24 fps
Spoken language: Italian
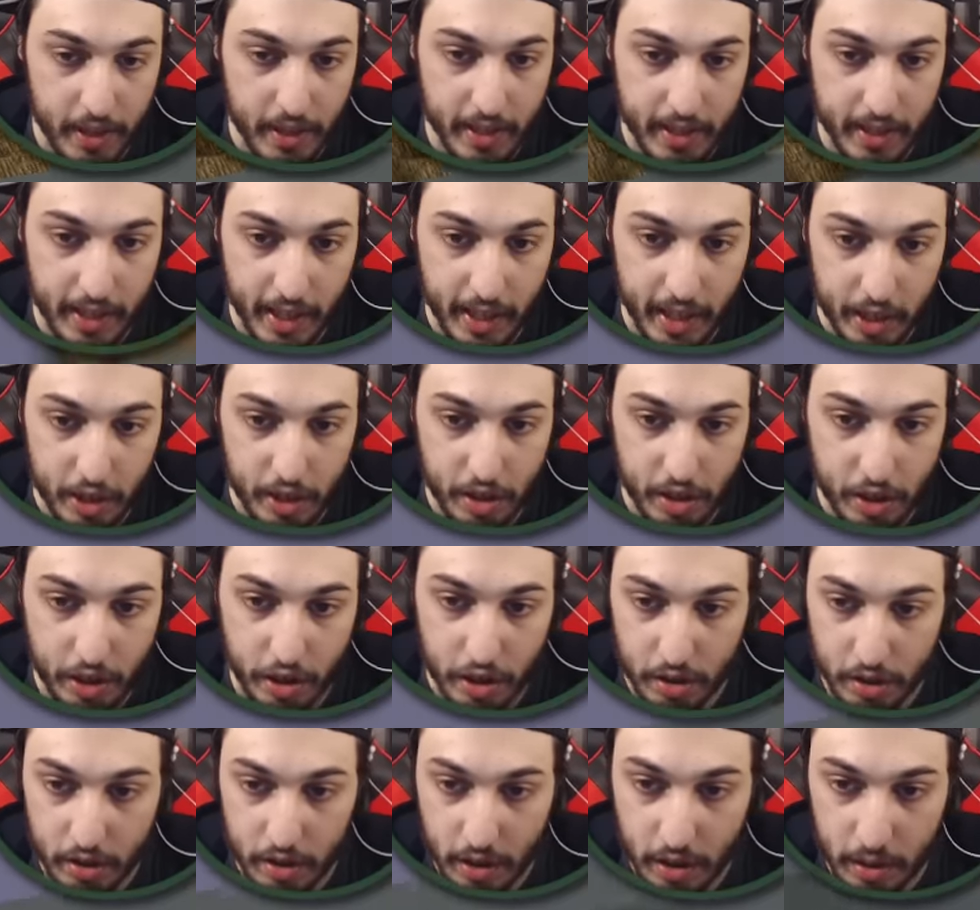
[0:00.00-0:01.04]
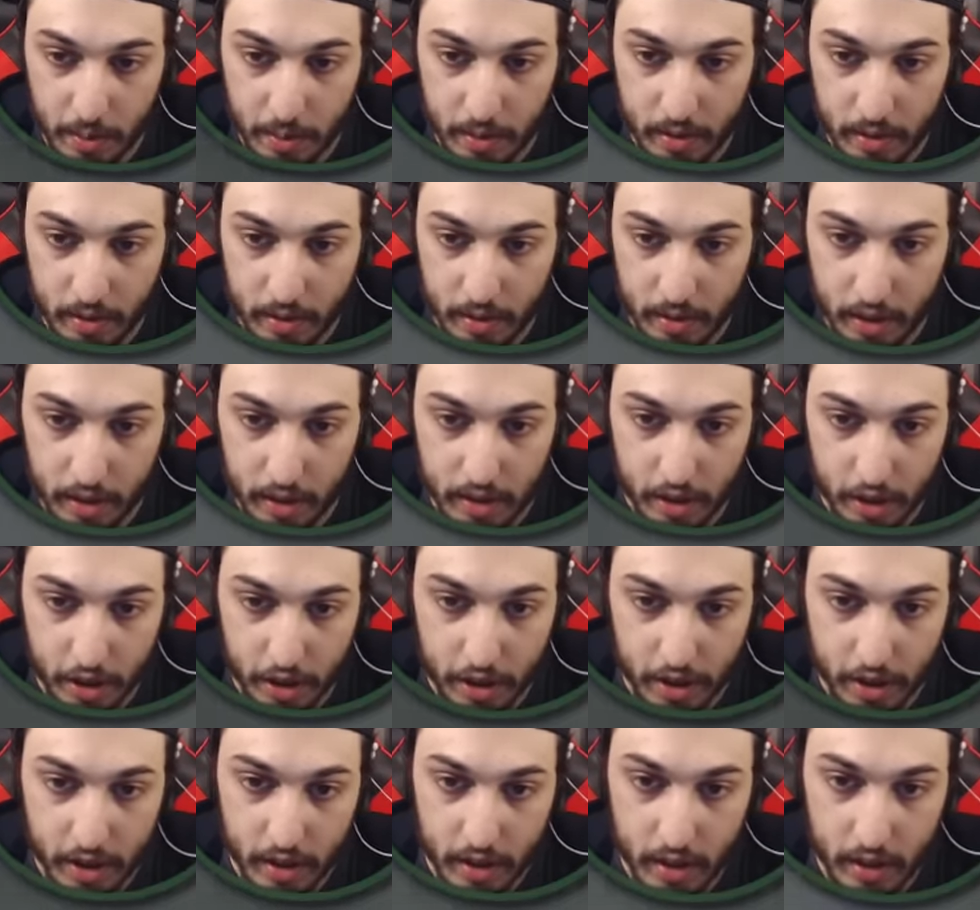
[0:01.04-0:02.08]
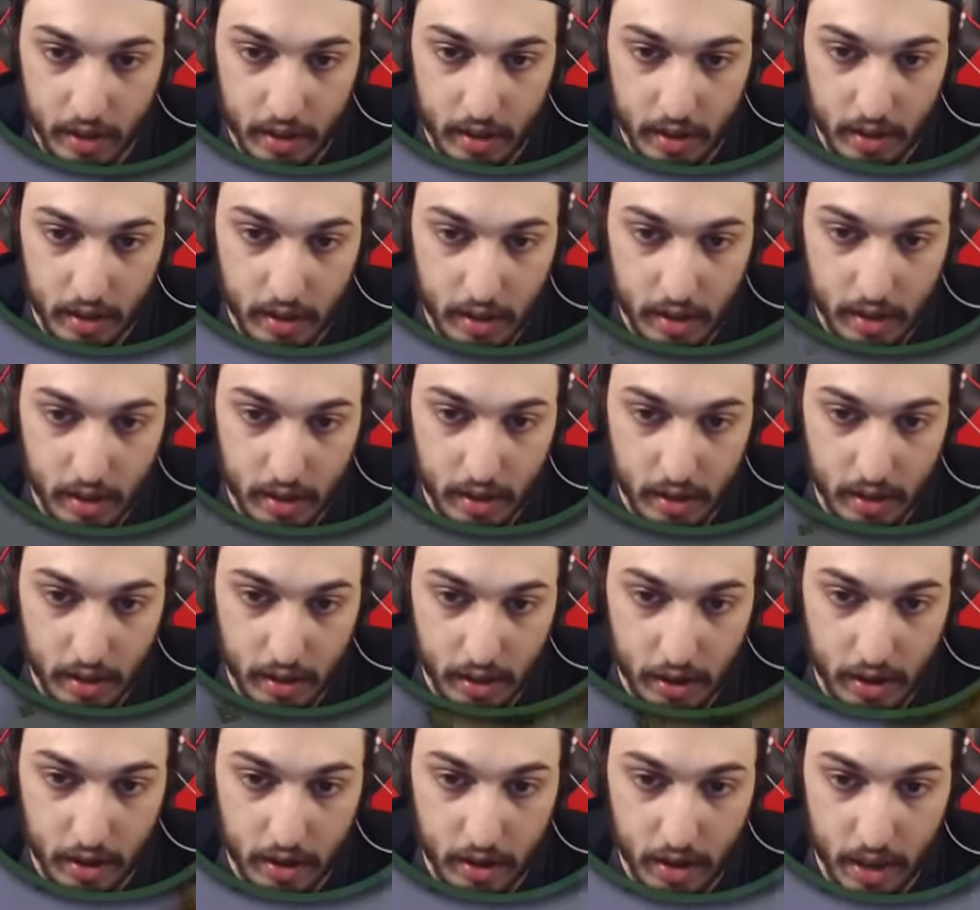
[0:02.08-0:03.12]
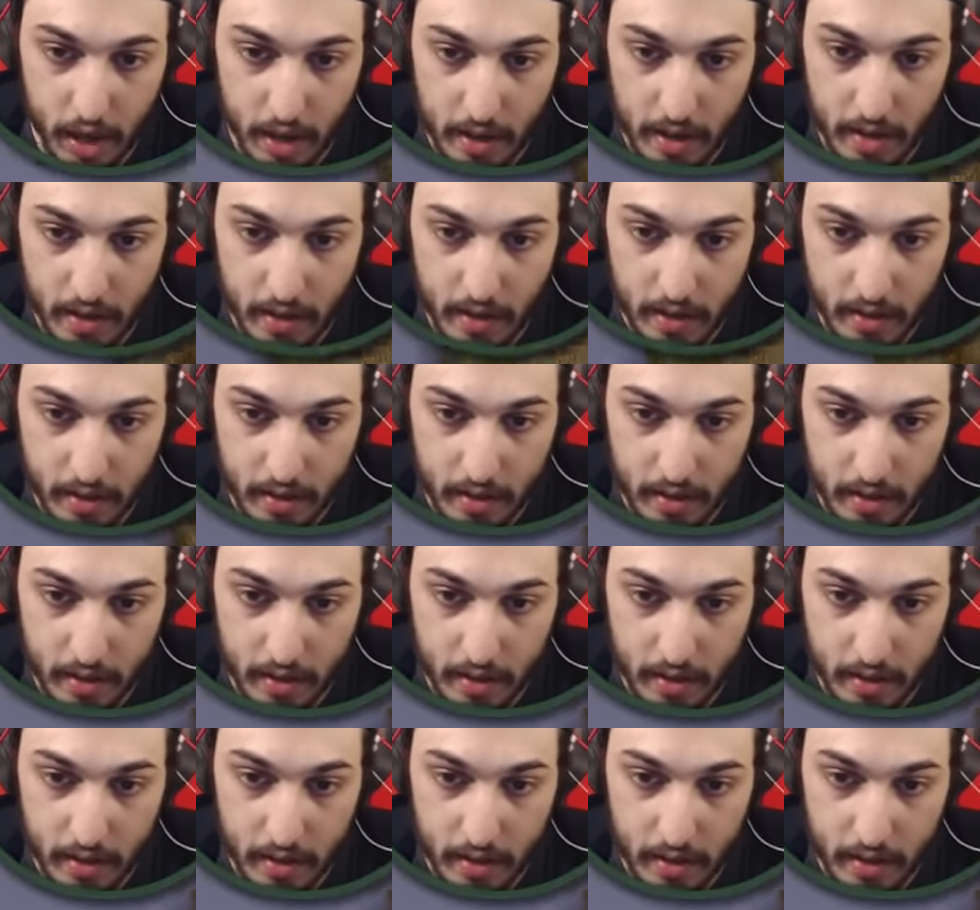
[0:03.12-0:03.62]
piantine d'acacia in giro dopo. Che dici? Ci sta? Ci